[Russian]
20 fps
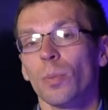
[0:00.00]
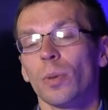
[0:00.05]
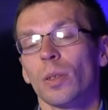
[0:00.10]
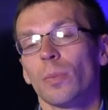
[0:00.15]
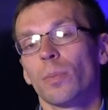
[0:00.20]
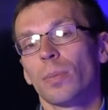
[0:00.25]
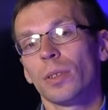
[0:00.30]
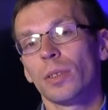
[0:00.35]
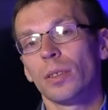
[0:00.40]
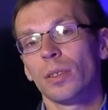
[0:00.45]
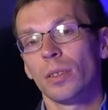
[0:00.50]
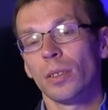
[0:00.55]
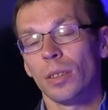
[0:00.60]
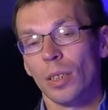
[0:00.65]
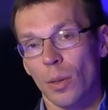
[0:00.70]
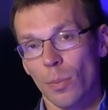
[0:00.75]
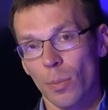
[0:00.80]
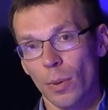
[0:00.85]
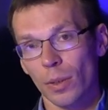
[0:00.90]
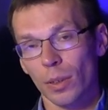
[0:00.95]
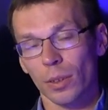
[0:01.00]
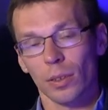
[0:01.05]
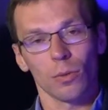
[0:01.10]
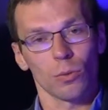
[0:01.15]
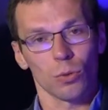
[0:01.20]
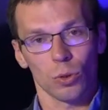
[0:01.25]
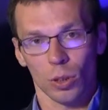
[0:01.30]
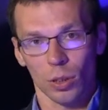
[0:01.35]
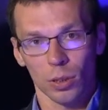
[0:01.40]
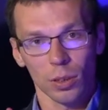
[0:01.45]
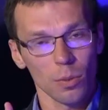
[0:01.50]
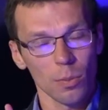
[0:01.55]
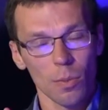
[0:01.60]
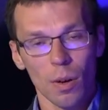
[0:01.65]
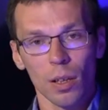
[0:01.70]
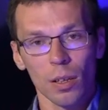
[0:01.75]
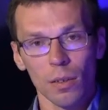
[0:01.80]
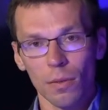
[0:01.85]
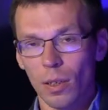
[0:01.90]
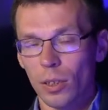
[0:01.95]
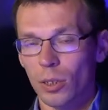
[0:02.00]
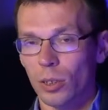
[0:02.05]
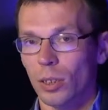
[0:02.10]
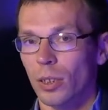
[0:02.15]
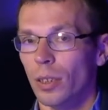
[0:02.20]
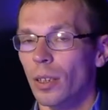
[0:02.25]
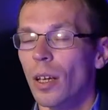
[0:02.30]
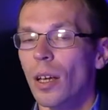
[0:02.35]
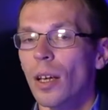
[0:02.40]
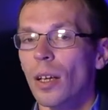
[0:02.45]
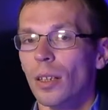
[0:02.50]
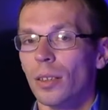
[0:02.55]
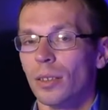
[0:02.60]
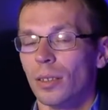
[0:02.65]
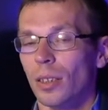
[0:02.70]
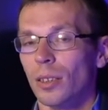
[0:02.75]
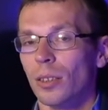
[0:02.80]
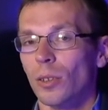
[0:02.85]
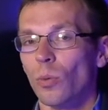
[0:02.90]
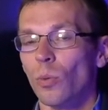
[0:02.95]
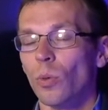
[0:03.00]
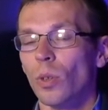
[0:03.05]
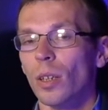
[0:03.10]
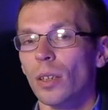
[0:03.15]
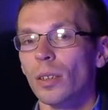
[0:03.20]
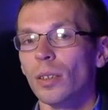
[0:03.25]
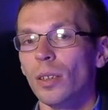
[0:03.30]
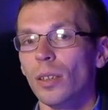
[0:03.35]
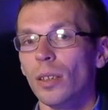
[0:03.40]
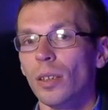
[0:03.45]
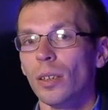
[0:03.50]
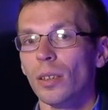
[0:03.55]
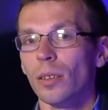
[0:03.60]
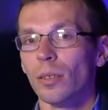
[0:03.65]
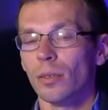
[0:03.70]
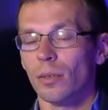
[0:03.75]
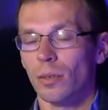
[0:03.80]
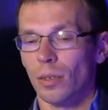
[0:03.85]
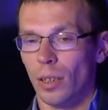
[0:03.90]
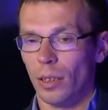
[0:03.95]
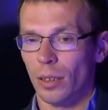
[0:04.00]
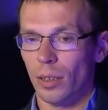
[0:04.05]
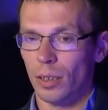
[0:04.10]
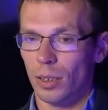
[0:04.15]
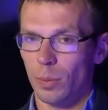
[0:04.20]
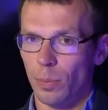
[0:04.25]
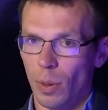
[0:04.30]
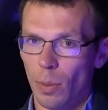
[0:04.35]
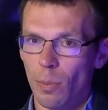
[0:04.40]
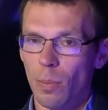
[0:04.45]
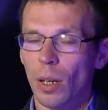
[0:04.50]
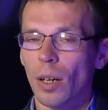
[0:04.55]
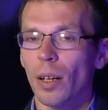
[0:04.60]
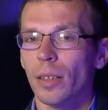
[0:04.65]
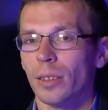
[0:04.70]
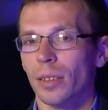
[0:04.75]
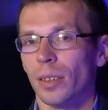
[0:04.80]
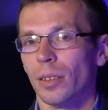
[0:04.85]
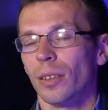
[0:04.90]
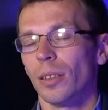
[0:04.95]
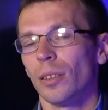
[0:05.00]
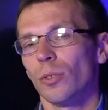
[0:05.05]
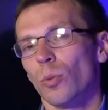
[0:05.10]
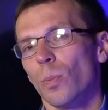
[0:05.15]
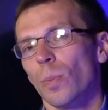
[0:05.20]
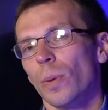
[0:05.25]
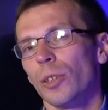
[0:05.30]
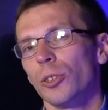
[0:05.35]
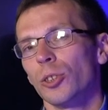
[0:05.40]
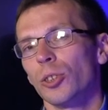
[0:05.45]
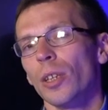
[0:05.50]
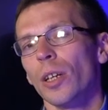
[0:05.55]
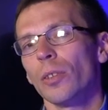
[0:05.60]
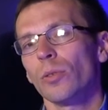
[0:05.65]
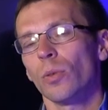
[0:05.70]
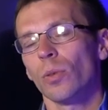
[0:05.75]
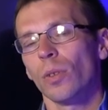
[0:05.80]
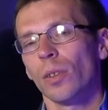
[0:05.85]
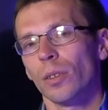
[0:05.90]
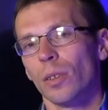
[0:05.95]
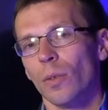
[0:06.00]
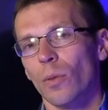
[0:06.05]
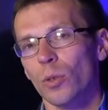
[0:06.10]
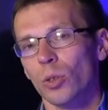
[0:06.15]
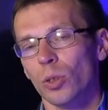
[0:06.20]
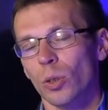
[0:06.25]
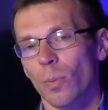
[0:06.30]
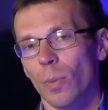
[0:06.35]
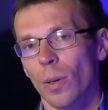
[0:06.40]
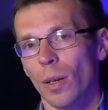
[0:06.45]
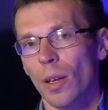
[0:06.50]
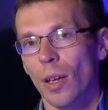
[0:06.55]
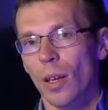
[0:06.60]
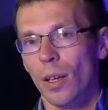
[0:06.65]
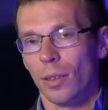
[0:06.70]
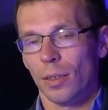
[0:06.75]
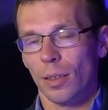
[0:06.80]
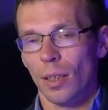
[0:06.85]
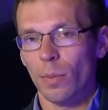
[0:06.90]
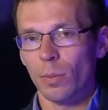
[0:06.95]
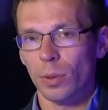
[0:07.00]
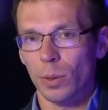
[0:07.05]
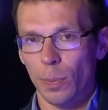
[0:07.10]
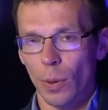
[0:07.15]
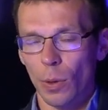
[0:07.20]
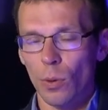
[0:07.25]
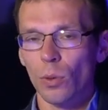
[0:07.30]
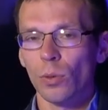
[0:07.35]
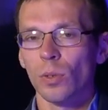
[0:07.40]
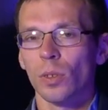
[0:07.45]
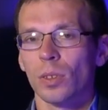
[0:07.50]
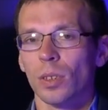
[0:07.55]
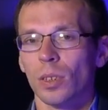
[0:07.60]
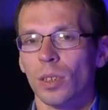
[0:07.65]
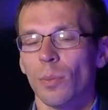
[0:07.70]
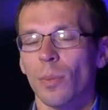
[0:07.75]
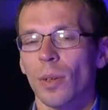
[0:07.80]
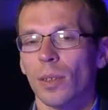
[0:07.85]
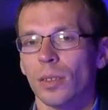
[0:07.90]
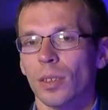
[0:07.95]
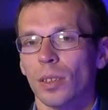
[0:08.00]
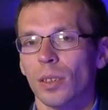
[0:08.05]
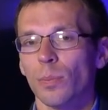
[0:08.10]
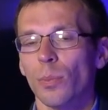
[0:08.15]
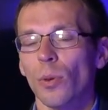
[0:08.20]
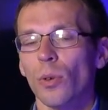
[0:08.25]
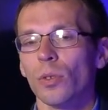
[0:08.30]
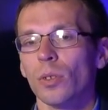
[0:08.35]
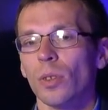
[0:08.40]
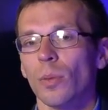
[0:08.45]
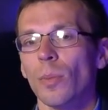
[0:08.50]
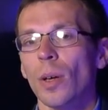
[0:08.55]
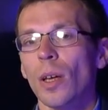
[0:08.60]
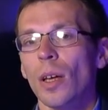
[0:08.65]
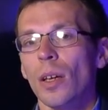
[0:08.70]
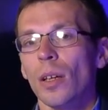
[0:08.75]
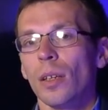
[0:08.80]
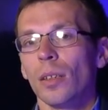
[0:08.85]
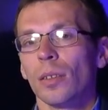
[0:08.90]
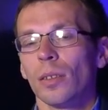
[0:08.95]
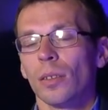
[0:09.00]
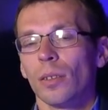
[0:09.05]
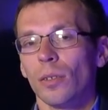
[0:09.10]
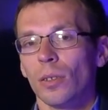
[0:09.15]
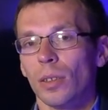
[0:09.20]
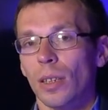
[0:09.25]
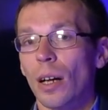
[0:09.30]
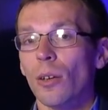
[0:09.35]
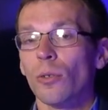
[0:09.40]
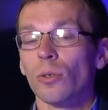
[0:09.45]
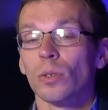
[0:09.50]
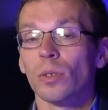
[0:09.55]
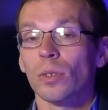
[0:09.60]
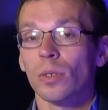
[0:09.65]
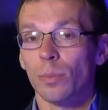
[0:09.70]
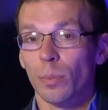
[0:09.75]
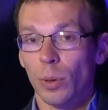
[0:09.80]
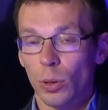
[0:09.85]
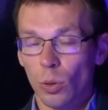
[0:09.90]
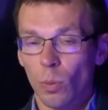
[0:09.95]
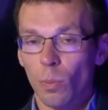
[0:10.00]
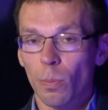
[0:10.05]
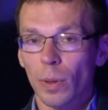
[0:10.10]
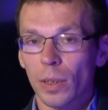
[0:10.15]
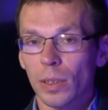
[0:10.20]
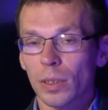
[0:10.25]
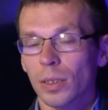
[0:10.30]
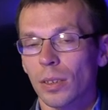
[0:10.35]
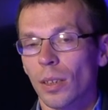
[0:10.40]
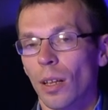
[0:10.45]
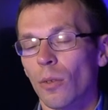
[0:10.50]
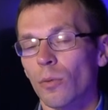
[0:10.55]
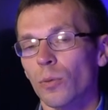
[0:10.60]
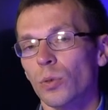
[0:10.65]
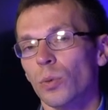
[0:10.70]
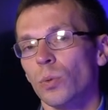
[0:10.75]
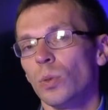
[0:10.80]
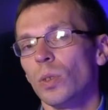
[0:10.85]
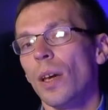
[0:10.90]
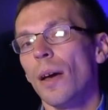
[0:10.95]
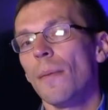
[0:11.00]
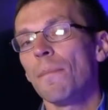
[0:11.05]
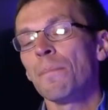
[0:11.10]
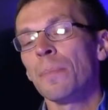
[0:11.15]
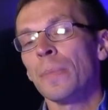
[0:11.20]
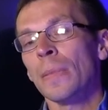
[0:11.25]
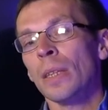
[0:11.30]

переплыть Днепр, это уже немаловажная заслуга, и, наконец, пробраться на эту площадку для того, чтобы там спокойно заниматься спортом, э, как он потом пояснял в суде,